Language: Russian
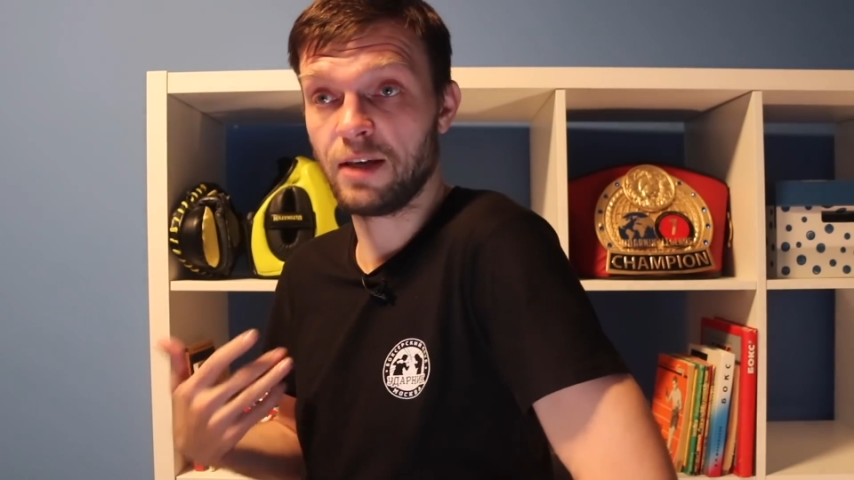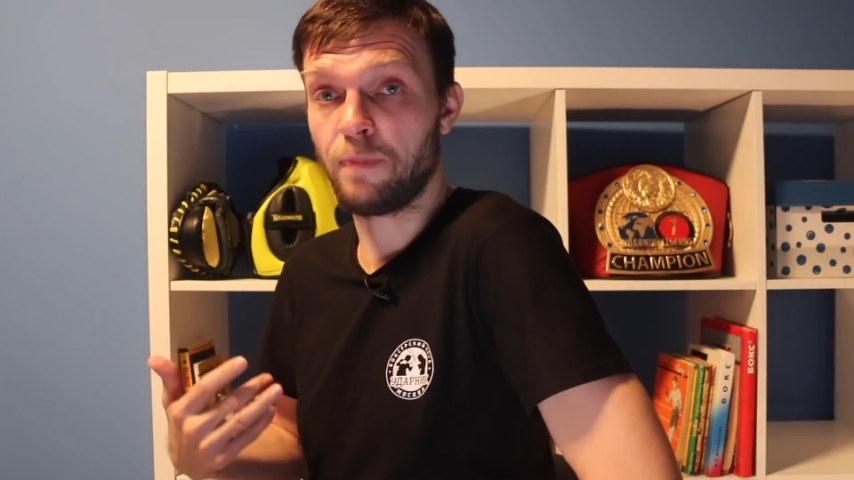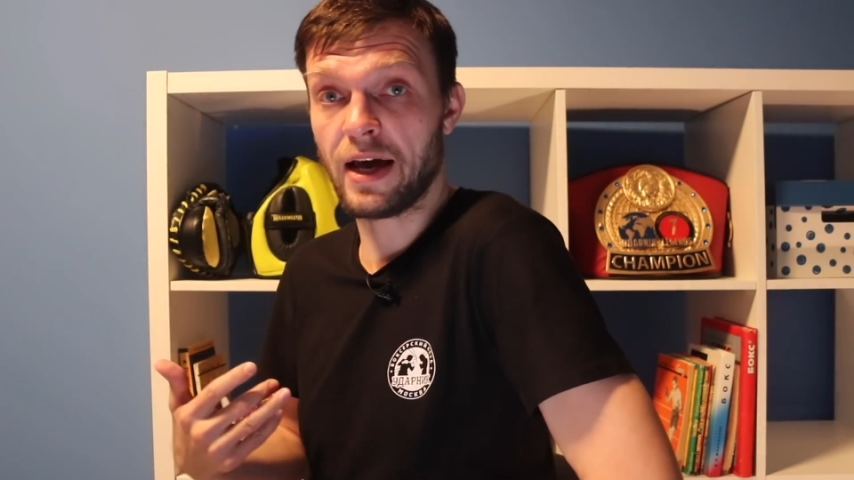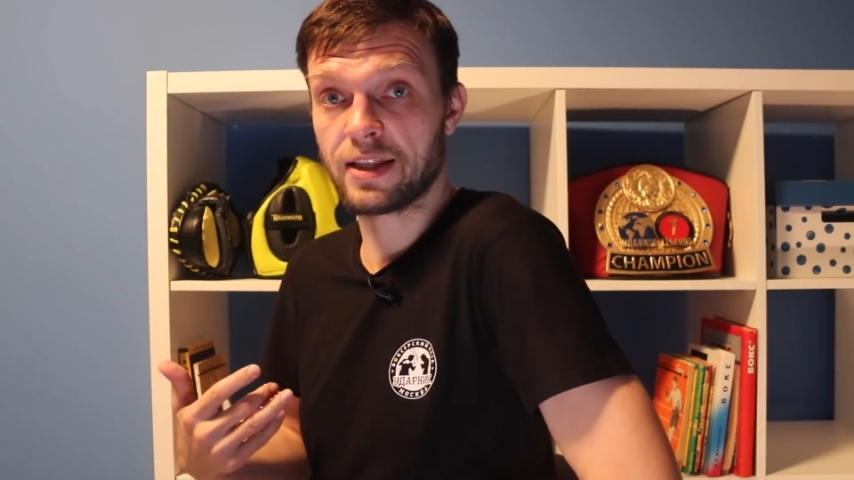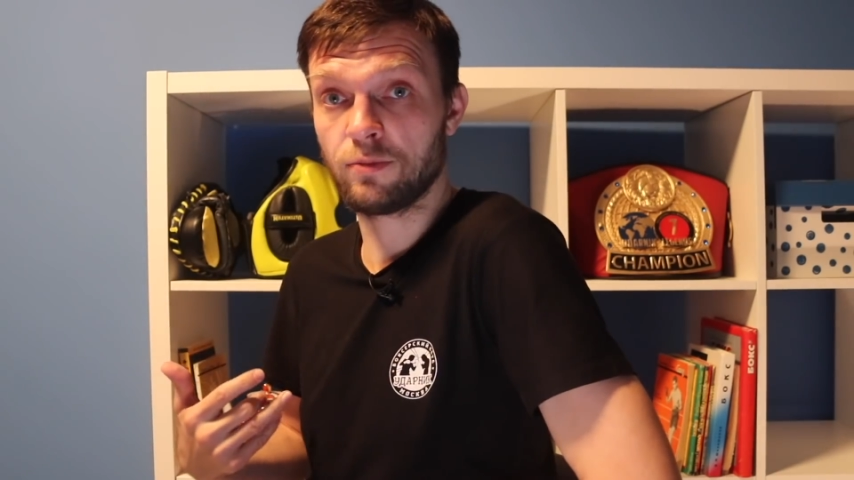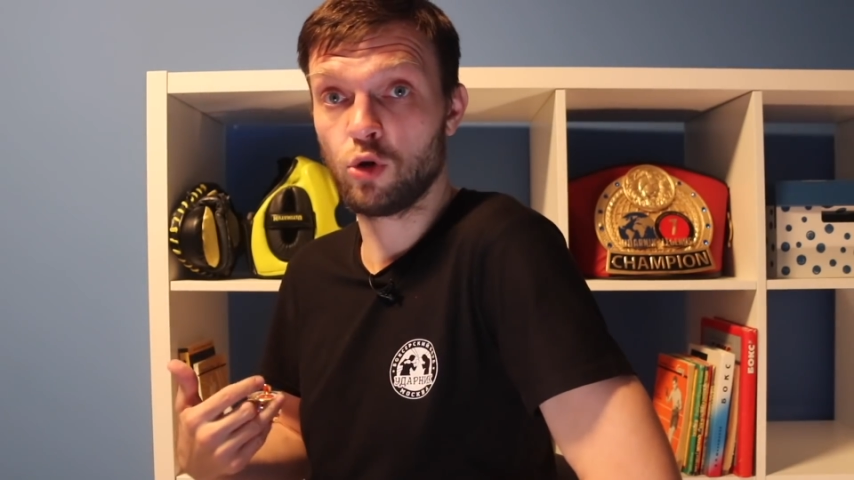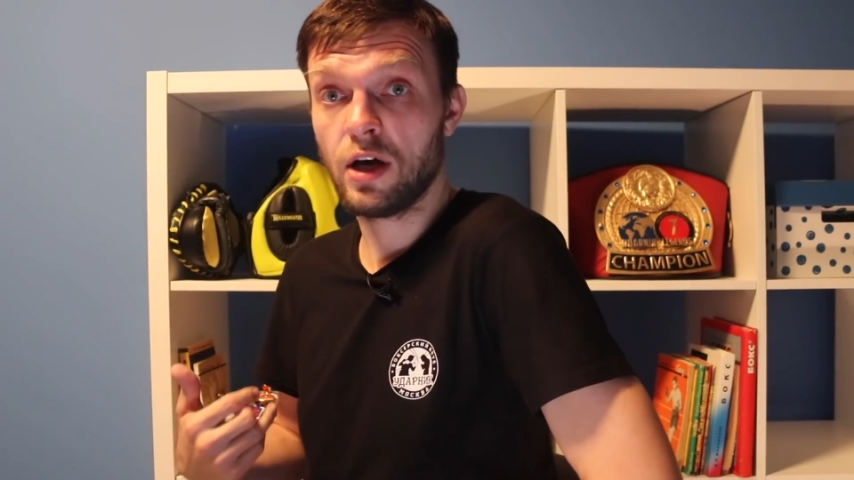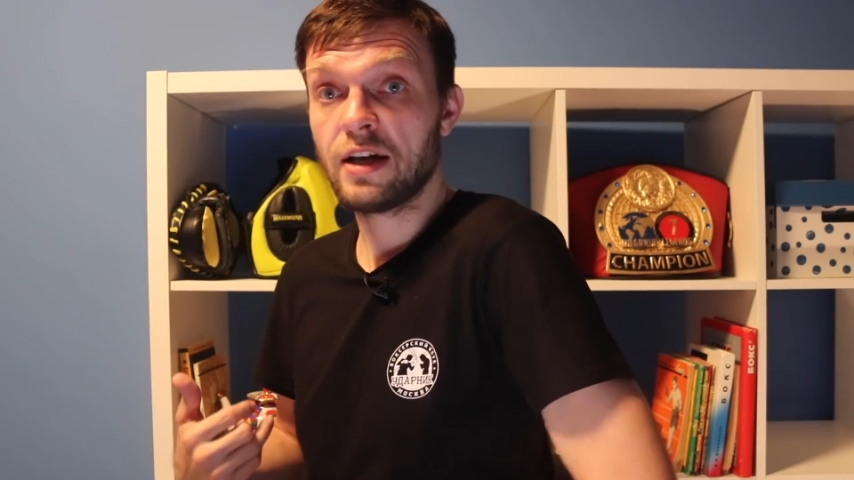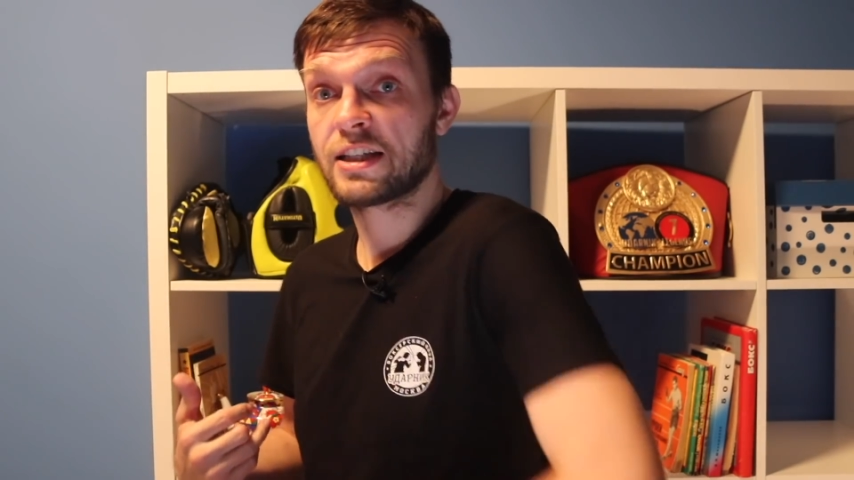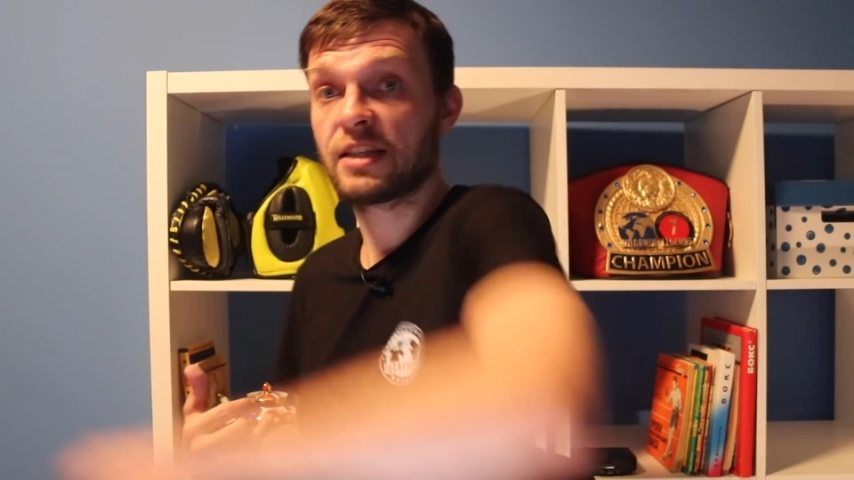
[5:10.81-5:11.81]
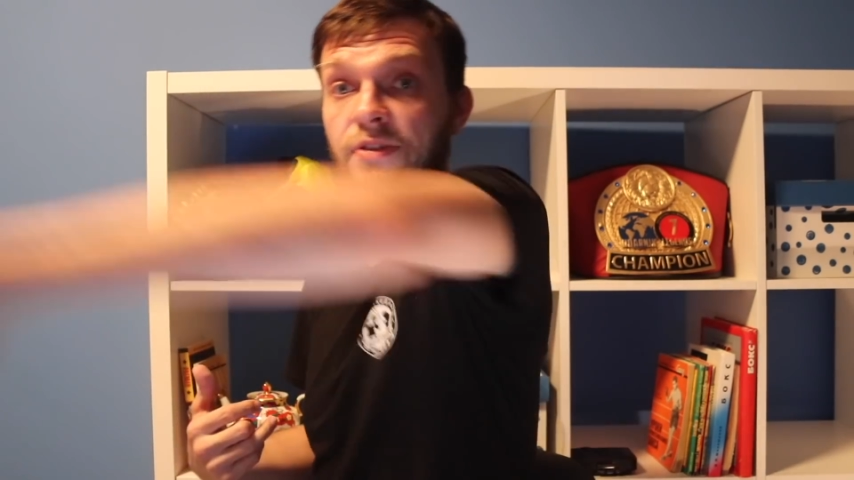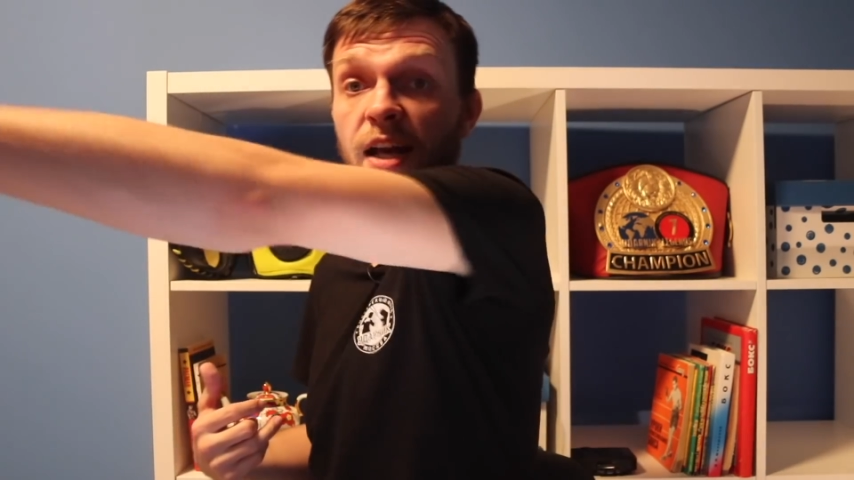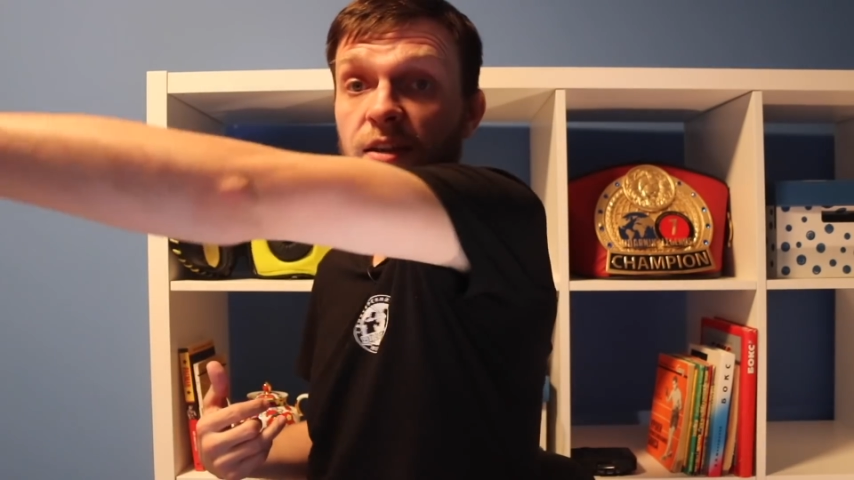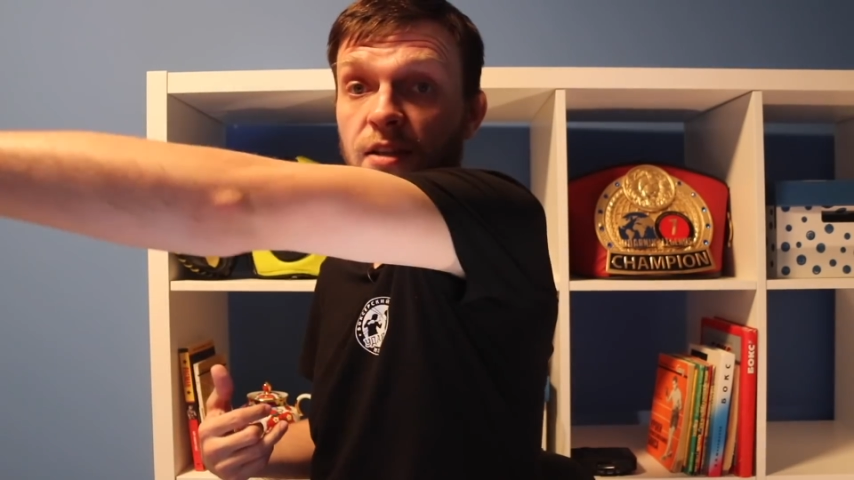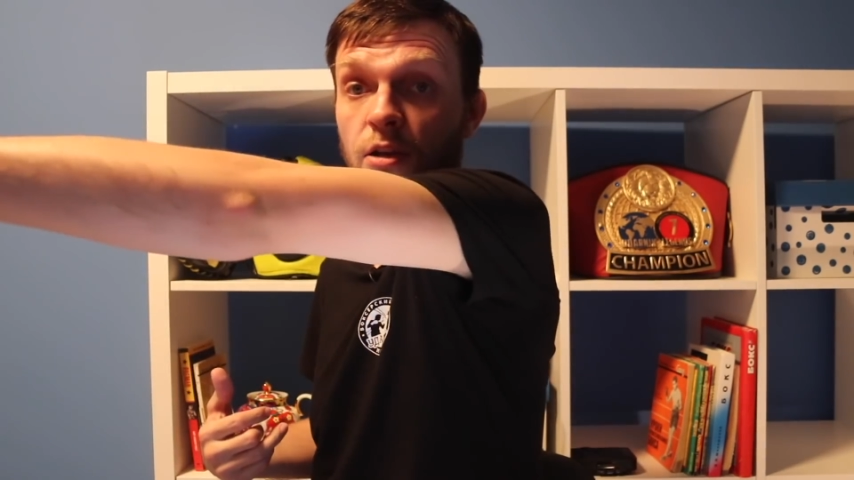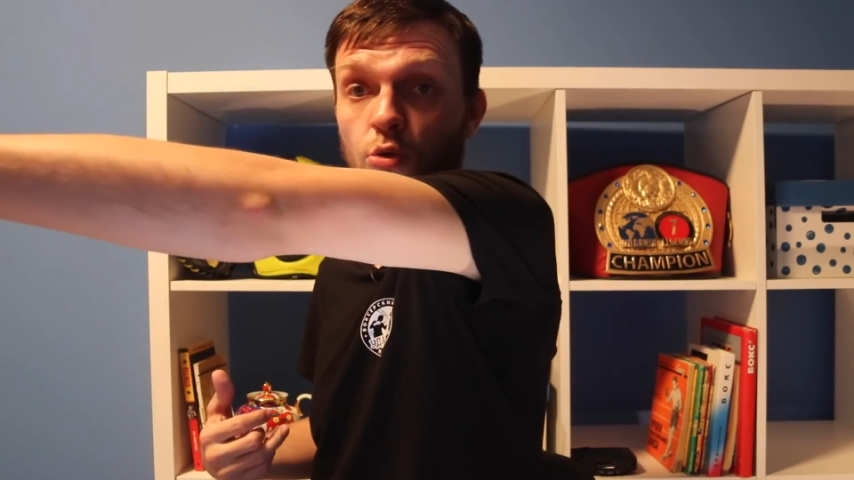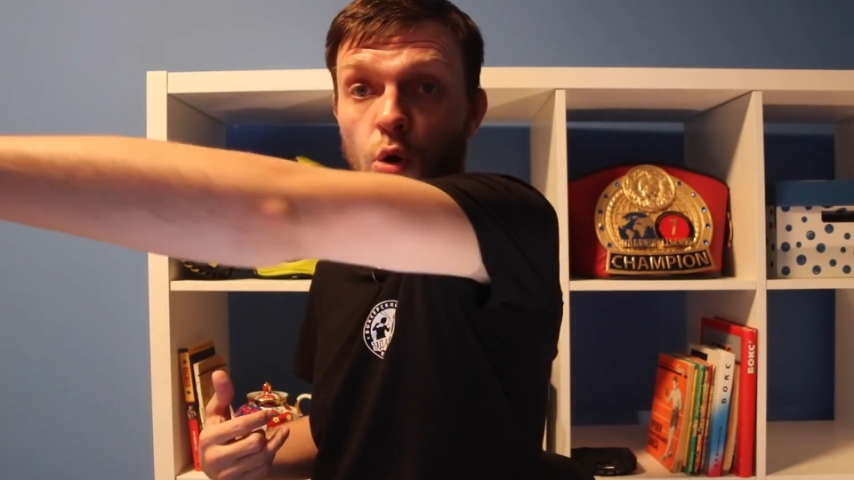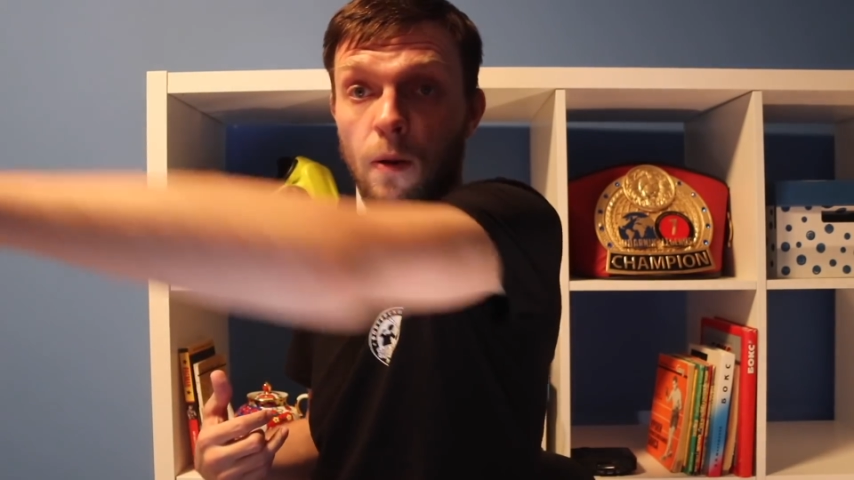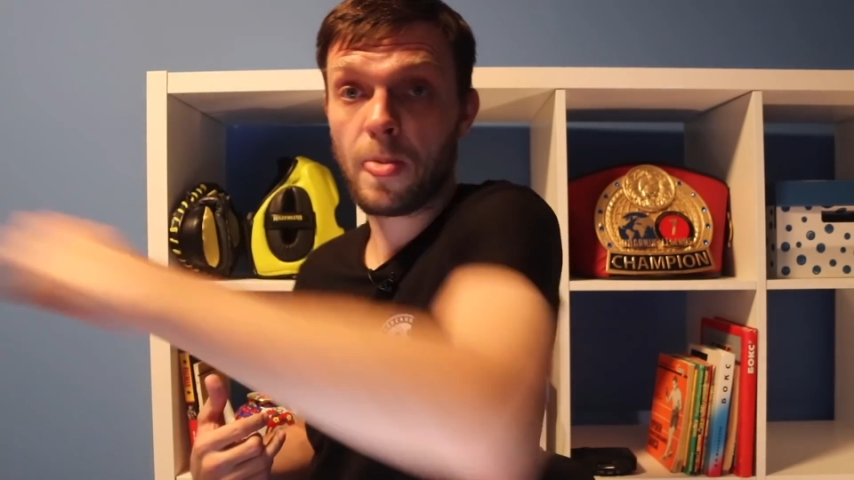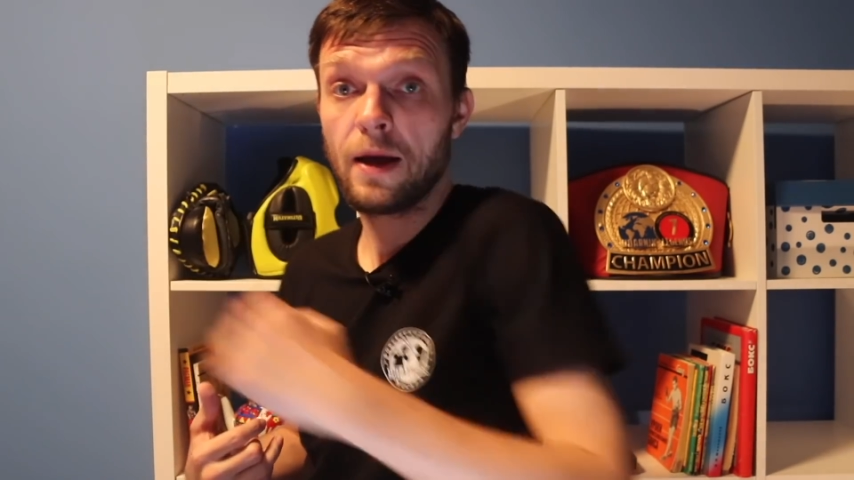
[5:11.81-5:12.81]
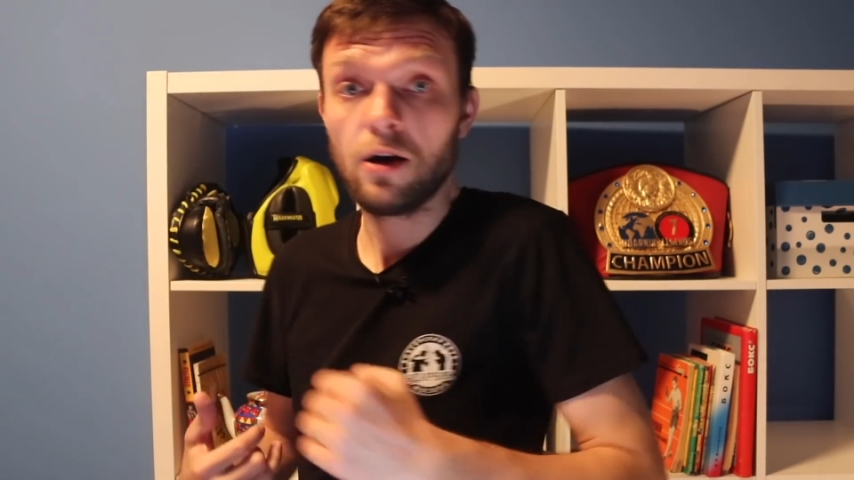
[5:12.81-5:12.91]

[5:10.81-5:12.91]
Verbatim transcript: И поэтому сверх далеко